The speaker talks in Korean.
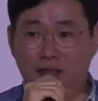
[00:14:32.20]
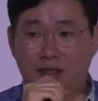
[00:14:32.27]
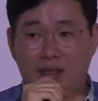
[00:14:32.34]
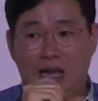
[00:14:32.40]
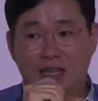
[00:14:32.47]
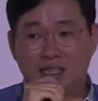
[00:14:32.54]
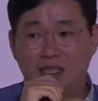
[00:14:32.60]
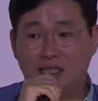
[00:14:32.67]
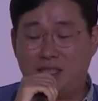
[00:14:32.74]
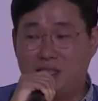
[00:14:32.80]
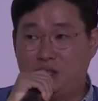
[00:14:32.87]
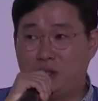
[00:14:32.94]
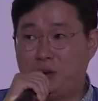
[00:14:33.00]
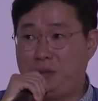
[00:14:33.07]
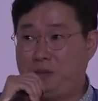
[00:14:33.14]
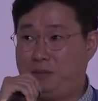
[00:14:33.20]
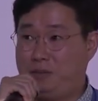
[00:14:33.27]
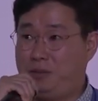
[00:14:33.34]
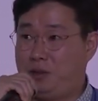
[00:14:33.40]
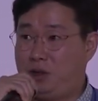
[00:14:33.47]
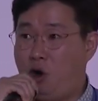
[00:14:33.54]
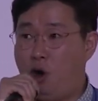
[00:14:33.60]
당신이 직접
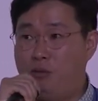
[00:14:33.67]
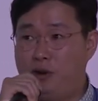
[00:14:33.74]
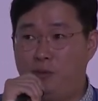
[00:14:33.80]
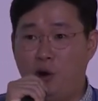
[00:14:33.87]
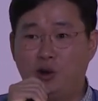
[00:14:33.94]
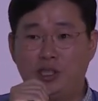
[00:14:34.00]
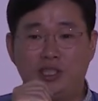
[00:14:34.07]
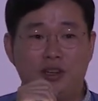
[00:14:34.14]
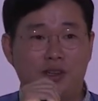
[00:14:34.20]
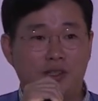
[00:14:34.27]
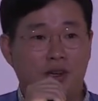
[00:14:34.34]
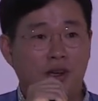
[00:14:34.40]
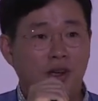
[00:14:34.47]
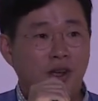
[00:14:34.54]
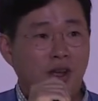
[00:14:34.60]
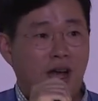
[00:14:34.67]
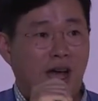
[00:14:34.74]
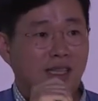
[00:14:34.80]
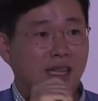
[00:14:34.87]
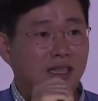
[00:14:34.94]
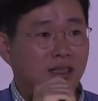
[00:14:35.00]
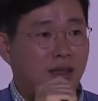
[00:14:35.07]
겁을 먹으신 거죠. 아
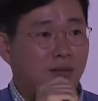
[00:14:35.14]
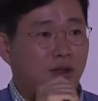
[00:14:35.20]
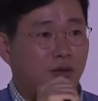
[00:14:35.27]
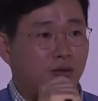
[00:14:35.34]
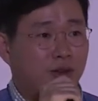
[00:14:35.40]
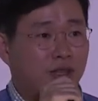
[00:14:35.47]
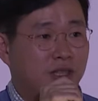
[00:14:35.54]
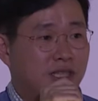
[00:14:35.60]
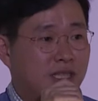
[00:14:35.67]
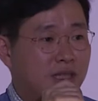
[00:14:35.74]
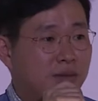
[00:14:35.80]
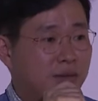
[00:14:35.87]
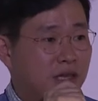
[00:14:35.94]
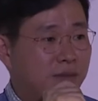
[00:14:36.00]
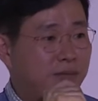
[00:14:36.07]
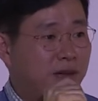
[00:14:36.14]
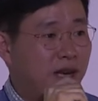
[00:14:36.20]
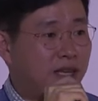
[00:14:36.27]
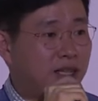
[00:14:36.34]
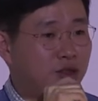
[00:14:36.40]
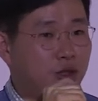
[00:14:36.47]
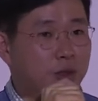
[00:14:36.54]
사드 때문에 우리는 지금 이
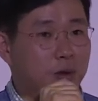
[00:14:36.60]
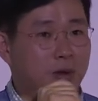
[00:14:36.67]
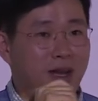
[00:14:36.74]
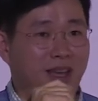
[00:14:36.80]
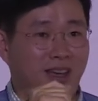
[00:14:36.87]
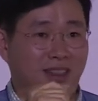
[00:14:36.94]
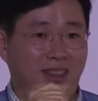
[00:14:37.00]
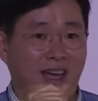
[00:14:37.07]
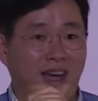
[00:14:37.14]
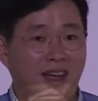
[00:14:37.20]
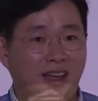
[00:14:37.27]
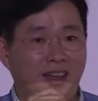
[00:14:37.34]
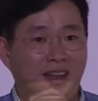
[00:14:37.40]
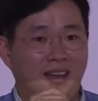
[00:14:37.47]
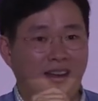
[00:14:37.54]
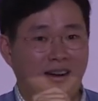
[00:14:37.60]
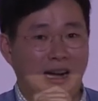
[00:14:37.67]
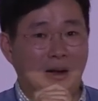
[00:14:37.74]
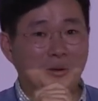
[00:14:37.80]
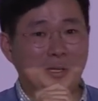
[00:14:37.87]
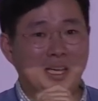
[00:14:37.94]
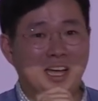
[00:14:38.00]
플랜을 취소를
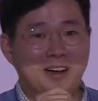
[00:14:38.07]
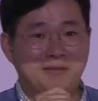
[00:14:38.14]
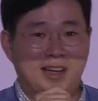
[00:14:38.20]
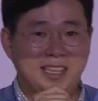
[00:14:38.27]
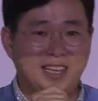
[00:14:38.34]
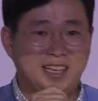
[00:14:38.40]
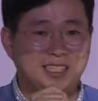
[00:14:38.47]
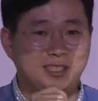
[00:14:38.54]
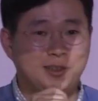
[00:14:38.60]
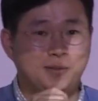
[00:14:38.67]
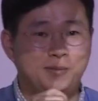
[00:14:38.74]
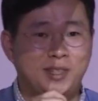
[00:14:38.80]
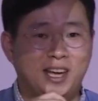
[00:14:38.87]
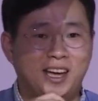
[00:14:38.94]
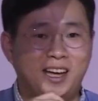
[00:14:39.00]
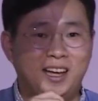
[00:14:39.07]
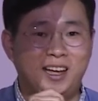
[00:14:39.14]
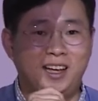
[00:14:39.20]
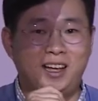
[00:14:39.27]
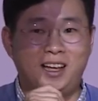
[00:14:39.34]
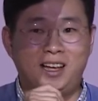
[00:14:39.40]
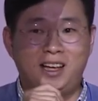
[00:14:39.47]
해야겠다라고 생각을 많이 하신 겁니다.
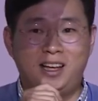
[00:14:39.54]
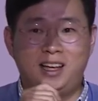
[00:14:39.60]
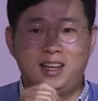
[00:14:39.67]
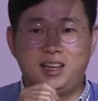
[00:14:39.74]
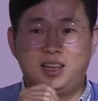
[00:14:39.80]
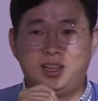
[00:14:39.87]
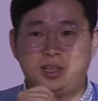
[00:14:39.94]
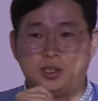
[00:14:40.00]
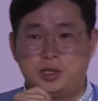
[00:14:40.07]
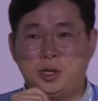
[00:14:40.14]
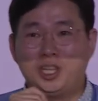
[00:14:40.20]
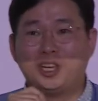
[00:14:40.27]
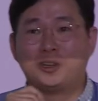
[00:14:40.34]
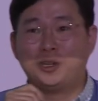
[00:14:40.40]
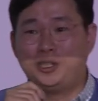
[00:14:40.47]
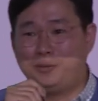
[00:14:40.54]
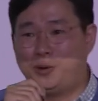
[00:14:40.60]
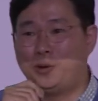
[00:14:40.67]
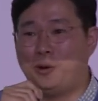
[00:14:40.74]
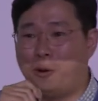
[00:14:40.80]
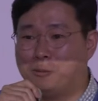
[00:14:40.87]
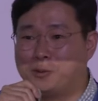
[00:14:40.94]
절대 그러실
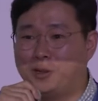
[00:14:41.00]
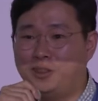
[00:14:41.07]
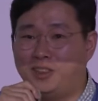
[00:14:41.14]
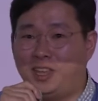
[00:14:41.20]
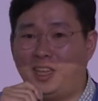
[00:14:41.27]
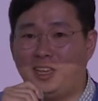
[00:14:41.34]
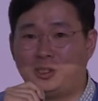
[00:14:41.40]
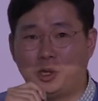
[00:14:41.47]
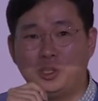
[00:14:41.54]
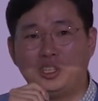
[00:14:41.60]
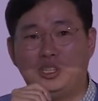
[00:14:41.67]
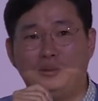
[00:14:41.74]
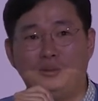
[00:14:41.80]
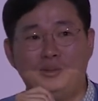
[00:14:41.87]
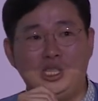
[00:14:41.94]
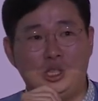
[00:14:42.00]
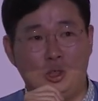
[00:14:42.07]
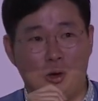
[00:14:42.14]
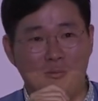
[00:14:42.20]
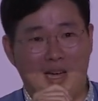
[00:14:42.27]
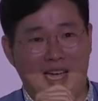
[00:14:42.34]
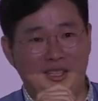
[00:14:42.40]
필요가 없었는데 저는 그 부분이
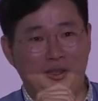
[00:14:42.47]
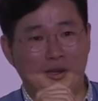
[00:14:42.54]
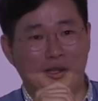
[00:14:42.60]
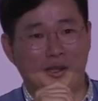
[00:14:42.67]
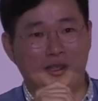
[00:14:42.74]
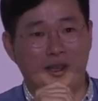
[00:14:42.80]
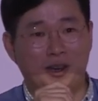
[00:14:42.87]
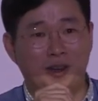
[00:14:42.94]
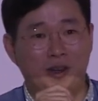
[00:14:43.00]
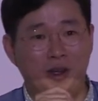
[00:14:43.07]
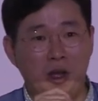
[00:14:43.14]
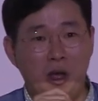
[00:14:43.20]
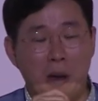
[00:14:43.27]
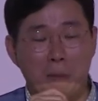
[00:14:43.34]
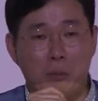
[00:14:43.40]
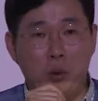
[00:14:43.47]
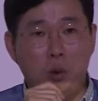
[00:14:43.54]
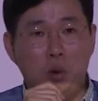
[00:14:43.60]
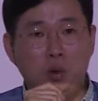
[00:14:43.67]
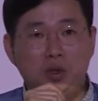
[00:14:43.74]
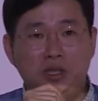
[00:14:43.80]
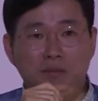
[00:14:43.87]
너무 아쉬웠었어요.
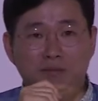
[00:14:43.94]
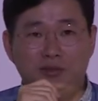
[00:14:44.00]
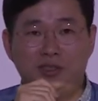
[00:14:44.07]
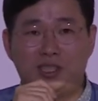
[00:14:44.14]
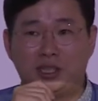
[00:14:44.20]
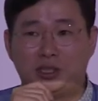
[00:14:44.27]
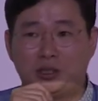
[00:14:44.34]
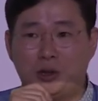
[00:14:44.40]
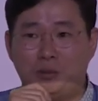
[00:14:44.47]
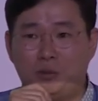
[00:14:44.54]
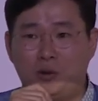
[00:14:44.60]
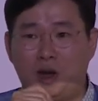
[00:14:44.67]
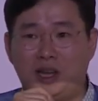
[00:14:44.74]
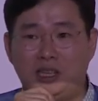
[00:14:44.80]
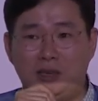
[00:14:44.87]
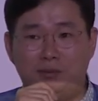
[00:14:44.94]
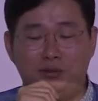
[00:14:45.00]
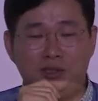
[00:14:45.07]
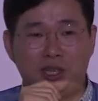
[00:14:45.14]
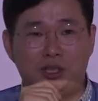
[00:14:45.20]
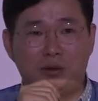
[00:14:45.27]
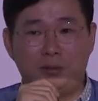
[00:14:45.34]
모든 문제점과 이
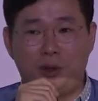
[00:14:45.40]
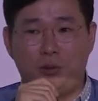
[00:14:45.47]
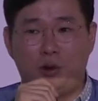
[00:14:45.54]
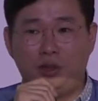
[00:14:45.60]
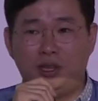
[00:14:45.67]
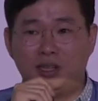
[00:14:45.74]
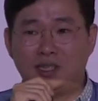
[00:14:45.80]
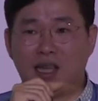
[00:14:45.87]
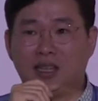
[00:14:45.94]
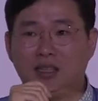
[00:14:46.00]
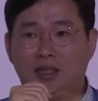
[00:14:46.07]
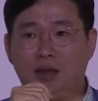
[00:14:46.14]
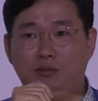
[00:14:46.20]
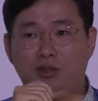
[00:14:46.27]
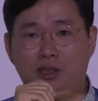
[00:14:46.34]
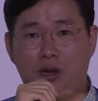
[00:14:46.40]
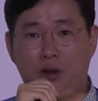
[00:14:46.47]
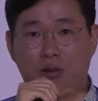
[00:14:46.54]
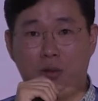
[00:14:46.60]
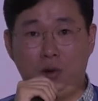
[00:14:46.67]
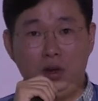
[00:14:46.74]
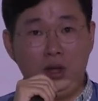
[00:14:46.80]
문제점의 원인을 사드
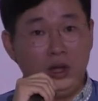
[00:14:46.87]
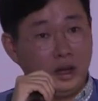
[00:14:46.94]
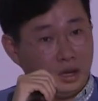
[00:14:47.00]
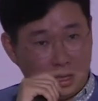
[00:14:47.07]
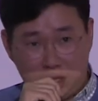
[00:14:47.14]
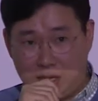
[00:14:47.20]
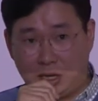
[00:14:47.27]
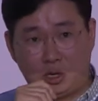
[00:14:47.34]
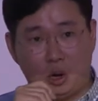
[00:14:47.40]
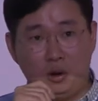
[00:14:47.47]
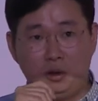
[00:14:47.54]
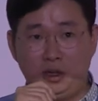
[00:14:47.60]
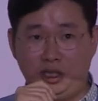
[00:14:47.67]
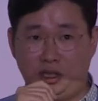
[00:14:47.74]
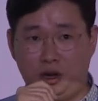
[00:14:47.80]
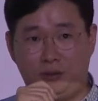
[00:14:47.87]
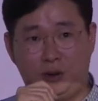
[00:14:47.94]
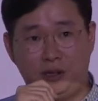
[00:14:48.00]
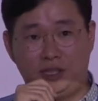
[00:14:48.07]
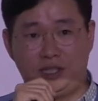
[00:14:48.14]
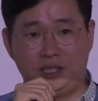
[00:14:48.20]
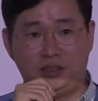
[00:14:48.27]
때문이라고 그냥 결론을
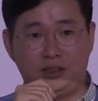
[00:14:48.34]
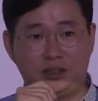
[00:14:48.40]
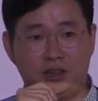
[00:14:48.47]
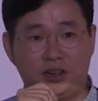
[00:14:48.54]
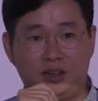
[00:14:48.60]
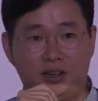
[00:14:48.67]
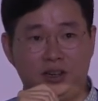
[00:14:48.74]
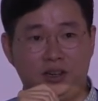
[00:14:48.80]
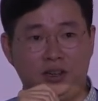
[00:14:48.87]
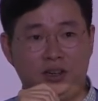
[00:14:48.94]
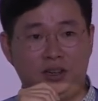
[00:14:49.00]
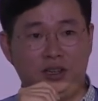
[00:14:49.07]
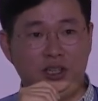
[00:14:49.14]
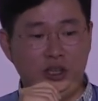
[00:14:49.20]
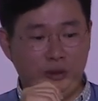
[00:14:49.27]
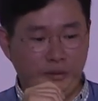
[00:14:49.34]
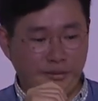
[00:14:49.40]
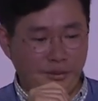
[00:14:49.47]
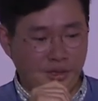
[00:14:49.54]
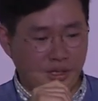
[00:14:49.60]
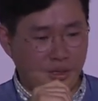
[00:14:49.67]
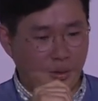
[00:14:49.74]
지어버리시는 거죠. 이런
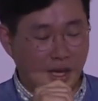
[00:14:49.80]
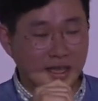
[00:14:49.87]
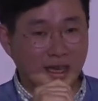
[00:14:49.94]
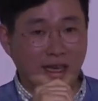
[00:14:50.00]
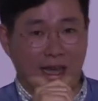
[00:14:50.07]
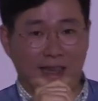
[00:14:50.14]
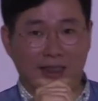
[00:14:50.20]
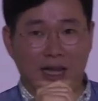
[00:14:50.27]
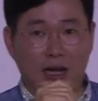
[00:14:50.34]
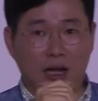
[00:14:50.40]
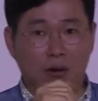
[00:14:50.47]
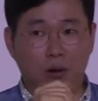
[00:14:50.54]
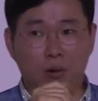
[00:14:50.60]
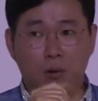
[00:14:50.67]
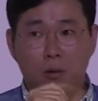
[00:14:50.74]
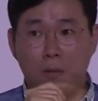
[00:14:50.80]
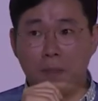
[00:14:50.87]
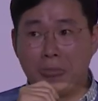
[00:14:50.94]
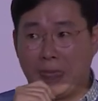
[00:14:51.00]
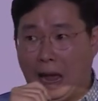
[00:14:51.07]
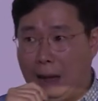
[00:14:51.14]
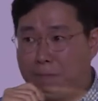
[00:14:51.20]
부분들은 굉장히 안타까웠고
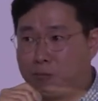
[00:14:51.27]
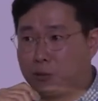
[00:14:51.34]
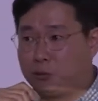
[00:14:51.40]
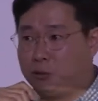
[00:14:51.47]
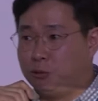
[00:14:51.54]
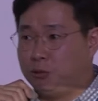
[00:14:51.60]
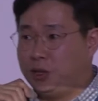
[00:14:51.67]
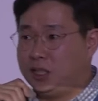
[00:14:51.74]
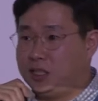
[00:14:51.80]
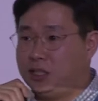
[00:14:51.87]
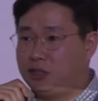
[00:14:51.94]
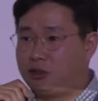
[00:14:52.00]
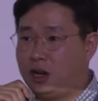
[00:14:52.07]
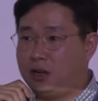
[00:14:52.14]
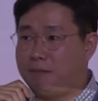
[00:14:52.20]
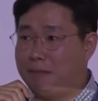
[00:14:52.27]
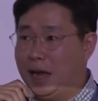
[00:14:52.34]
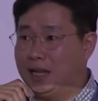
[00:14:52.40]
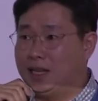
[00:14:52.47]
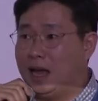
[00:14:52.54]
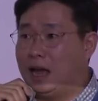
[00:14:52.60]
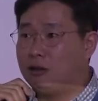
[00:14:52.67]
앞으로 중국에 진출하는
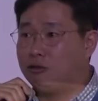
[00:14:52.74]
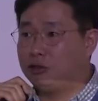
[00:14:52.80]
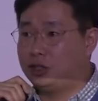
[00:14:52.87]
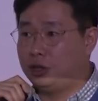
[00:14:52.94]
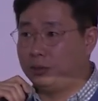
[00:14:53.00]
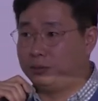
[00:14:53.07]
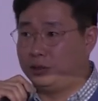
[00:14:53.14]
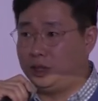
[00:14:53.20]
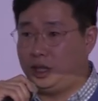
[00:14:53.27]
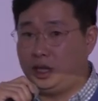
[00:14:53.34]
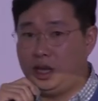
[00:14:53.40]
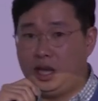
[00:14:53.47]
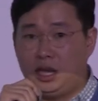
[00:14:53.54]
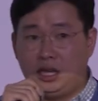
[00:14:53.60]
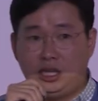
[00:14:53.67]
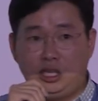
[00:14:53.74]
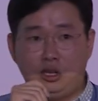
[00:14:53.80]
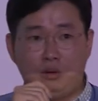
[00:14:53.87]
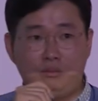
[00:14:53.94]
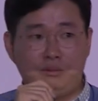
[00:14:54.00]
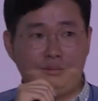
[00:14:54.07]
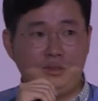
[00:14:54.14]
많은 한국 기업들이
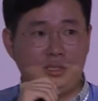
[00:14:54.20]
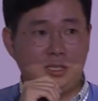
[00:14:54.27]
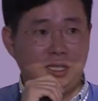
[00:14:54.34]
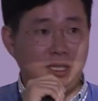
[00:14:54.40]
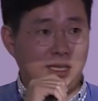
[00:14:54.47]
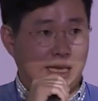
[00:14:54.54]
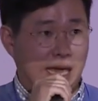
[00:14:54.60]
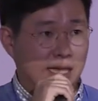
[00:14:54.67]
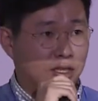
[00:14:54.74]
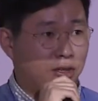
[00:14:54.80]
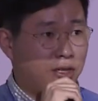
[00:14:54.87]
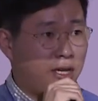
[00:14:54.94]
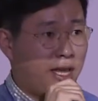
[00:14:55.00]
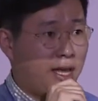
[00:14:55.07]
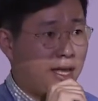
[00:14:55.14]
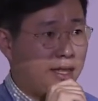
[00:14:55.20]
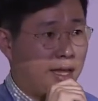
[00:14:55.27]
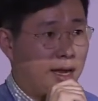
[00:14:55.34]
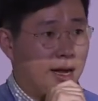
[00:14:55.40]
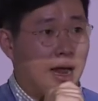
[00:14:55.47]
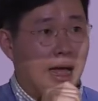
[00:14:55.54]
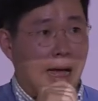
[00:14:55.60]
이런 부분들을 개선을 해야
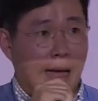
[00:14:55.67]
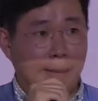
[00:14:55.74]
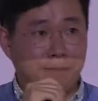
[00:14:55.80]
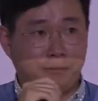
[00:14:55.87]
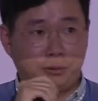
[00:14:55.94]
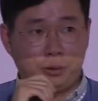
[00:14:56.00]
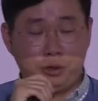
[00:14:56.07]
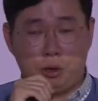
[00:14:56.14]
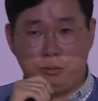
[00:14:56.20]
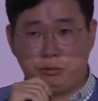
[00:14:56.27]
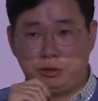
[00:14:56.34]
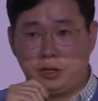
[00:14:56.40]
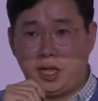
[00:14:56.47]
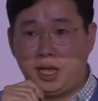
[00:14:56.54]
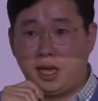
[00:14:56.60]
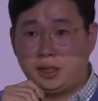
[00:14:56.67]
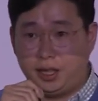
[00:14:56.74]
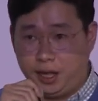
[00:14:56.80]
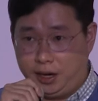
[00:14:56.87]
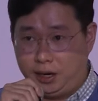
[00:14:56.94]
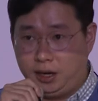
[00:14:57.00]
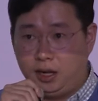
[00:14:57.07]
될 앞으로 염두를 해야
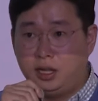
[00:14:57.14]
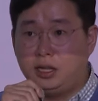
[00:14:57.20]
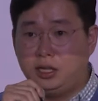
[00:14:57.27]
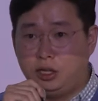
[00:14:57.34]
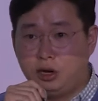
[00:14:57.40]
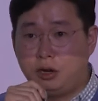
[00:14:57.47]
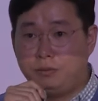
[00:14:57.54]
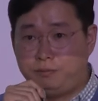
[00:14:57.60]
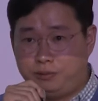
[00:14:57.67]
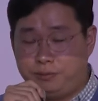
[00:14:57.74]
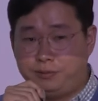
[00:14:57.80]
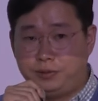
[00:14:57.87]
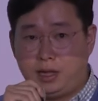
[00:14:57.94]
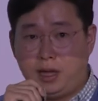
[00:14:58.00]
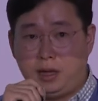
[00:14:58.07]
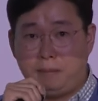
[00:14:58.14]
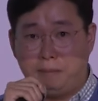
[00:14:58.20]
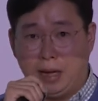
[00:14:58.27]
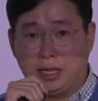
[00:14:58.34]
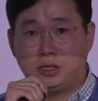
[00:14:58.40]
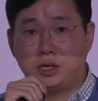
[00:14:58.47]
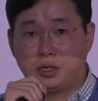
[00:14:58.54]
될이런 부분에
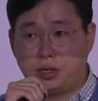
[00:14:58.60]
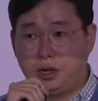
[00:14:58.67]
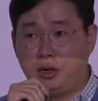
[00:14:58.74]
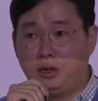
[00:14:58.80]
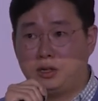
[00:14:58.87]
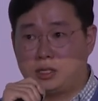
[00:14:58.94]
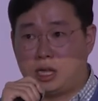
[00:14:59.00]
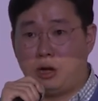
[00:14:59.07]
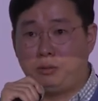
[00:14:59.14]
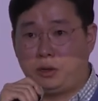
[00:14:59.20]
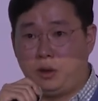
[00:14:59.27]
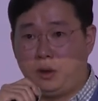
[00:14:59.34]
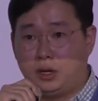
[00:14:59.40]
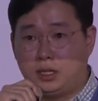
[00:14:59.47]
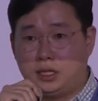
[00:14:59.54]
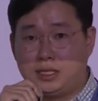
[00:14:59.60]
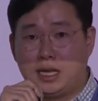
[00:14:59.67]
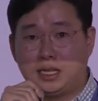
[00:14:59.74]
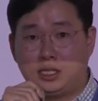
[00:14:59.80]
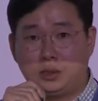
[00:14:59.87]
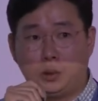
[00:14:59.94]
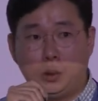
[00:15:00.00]
맞춰서 사업 계획을
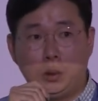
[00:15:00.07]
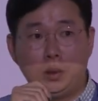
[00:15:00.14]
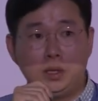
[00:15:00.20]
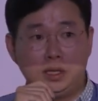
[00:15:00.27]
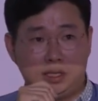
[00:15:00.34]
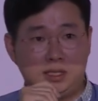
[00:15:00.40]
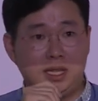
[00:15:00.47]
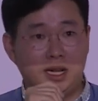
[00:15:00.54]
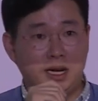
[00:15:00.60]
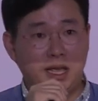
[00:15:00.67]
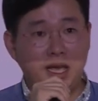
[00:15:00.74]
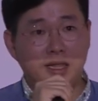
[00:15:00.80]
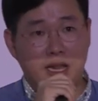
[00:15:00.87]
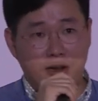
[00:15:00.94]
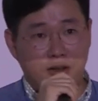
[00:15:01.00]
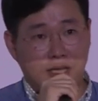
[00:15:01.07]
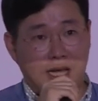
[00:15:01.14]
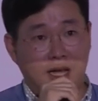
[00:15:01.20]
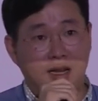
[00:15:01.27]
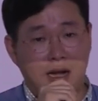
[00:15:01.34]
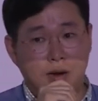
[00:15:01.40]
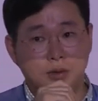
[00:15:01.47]
짜시고 진행을 해야 될
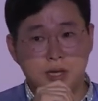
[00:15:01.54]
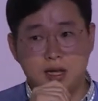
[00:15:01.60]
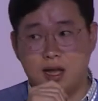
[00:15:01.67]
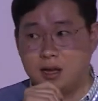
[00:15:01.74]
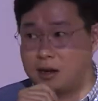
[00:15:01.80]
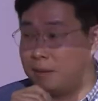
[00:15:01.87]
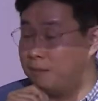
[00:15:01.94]
거다라고 생각을